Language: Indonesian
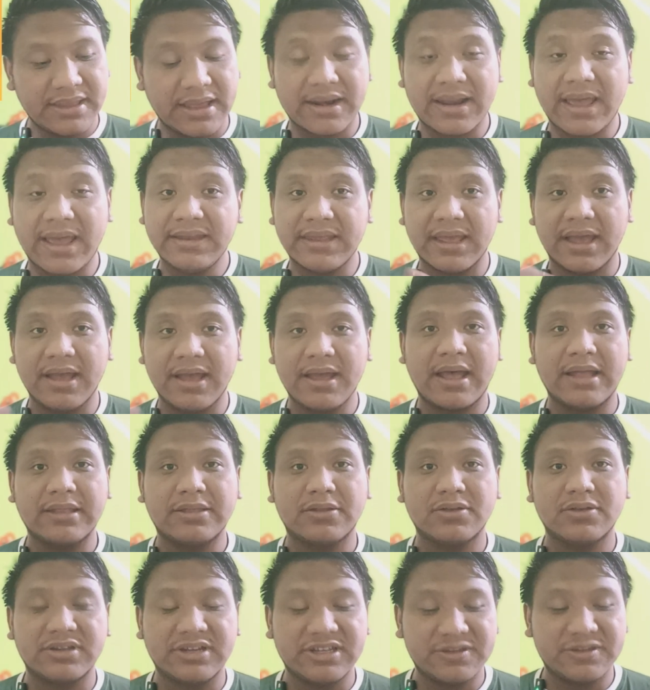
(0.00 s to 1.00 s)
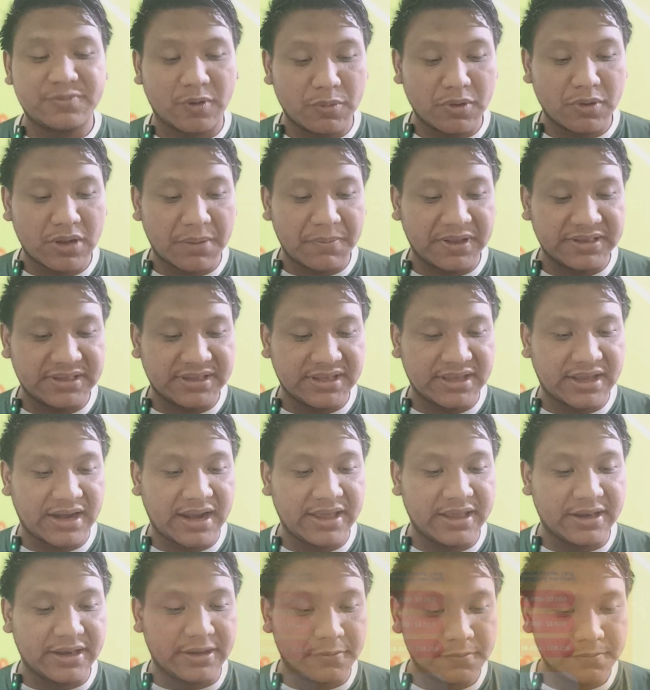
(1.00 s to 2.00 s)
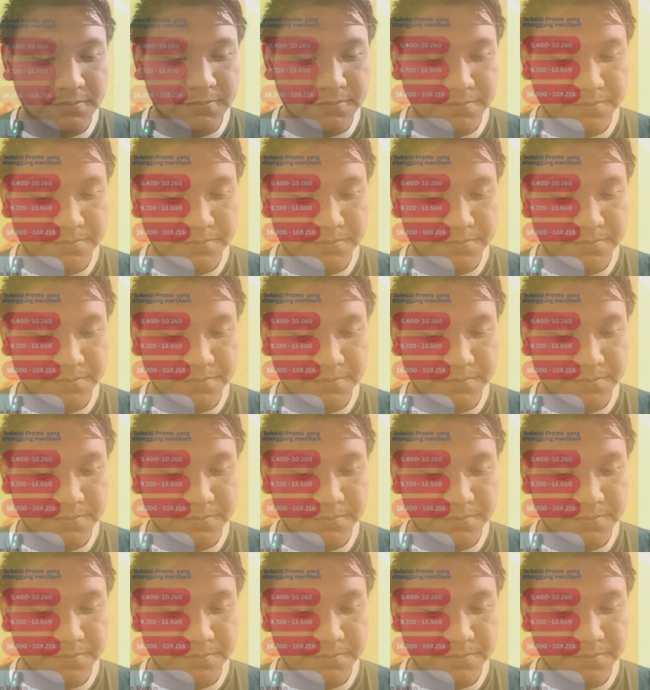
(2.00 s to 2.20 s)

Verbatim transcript: yang lain ya atau jenis promo kampanye yang lain.